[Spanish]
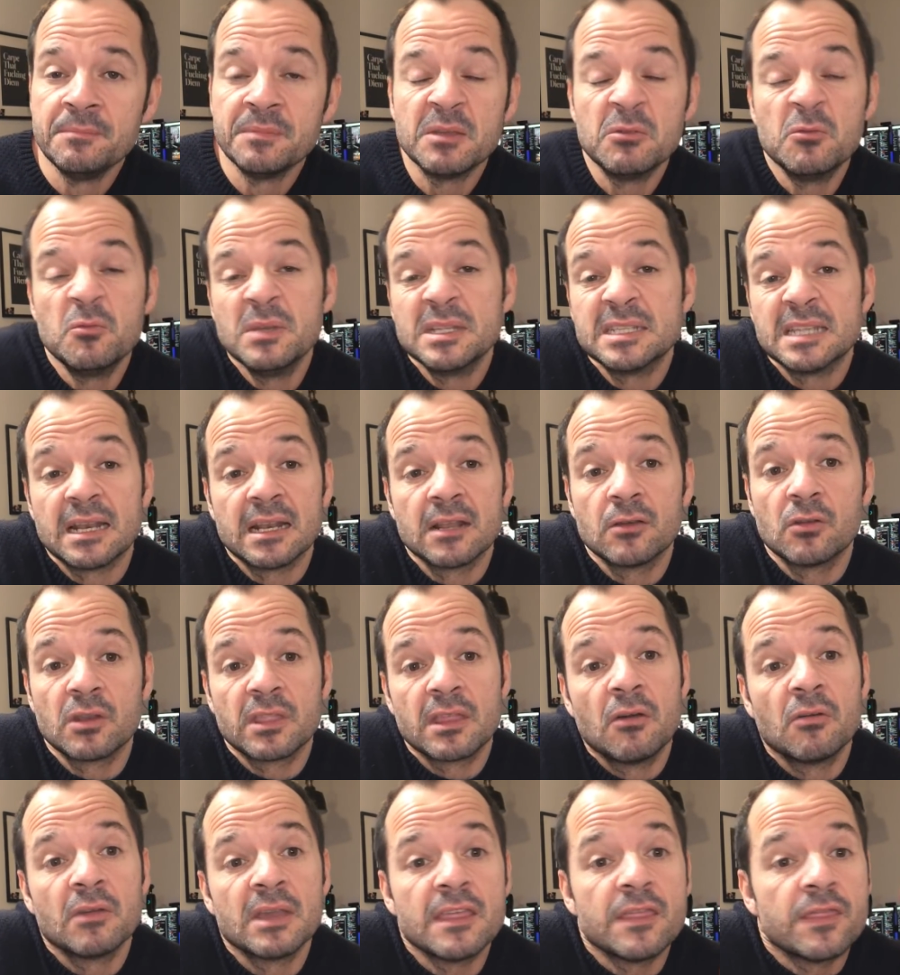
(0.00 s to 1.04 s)
Hubiese
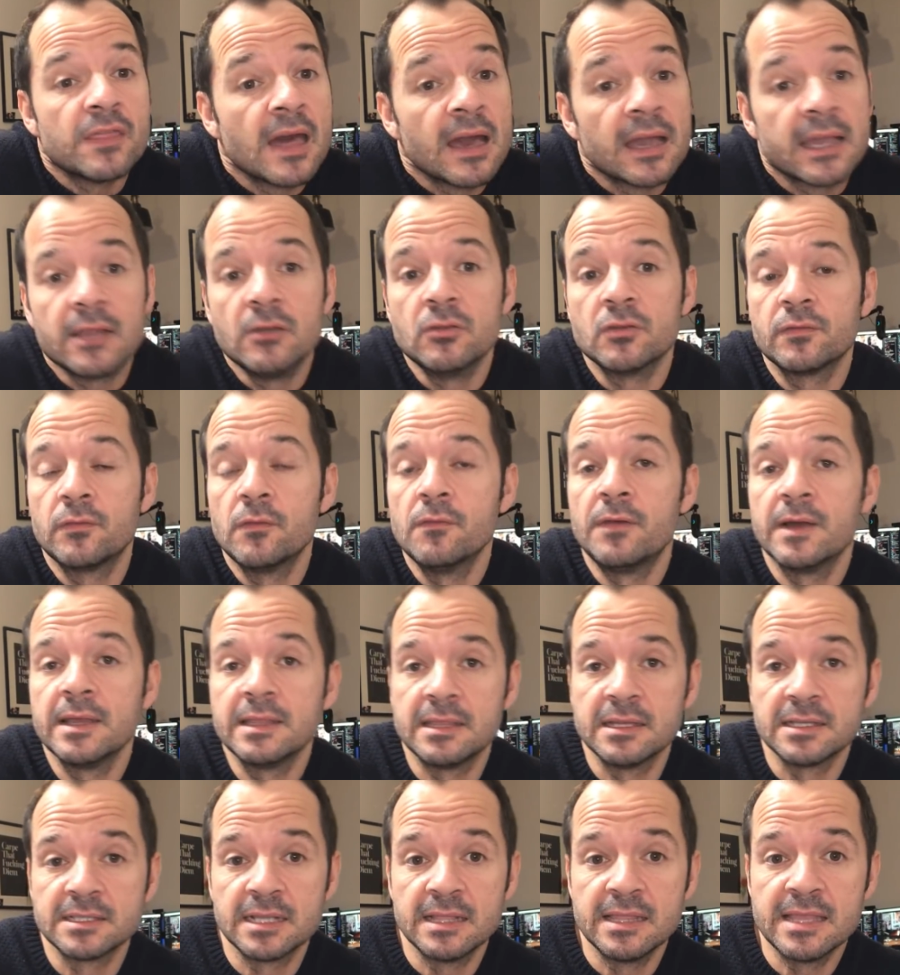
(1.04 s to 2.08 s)
recordado quizá que los Foo
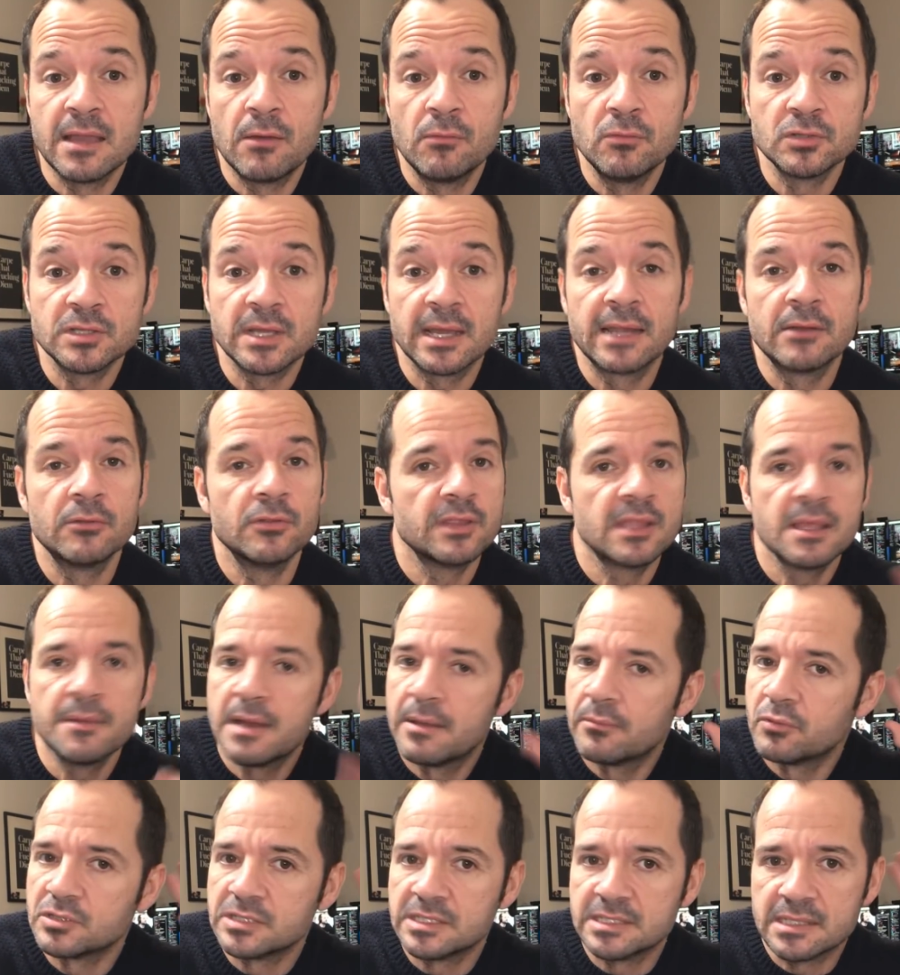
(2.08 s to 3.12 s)
Fighters el día 1 sacaron tema,
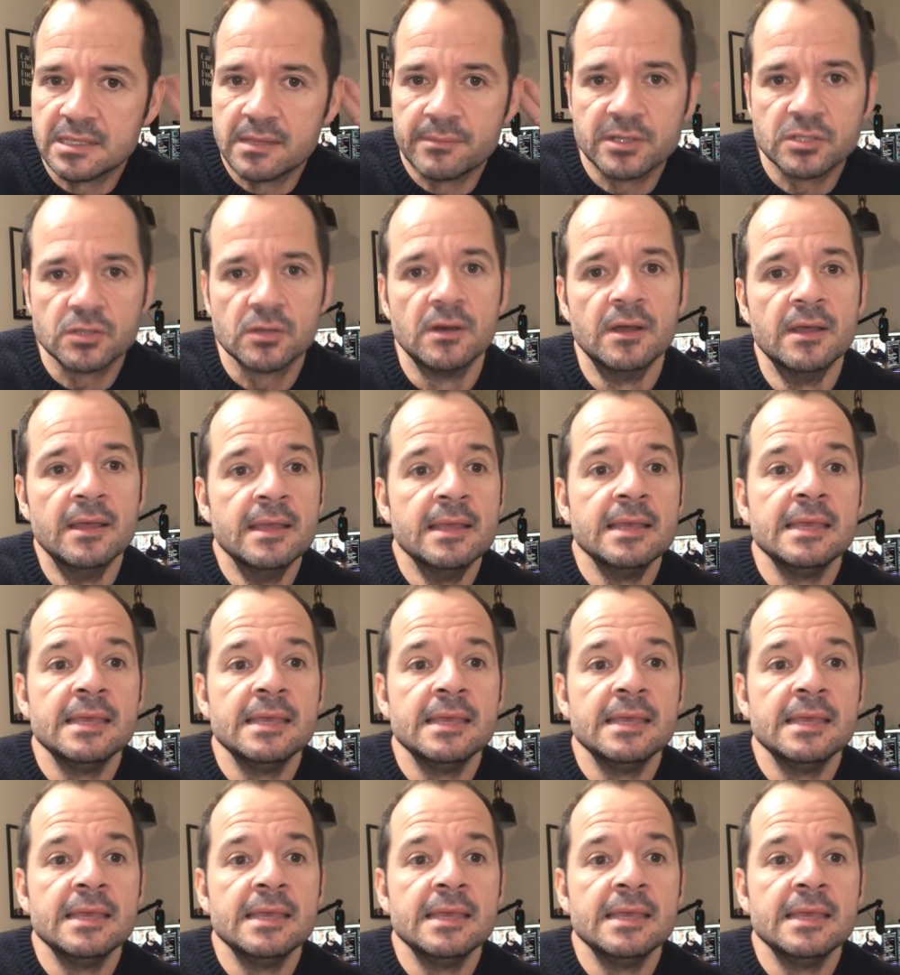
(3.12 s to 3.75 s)
por pues si se te pasó.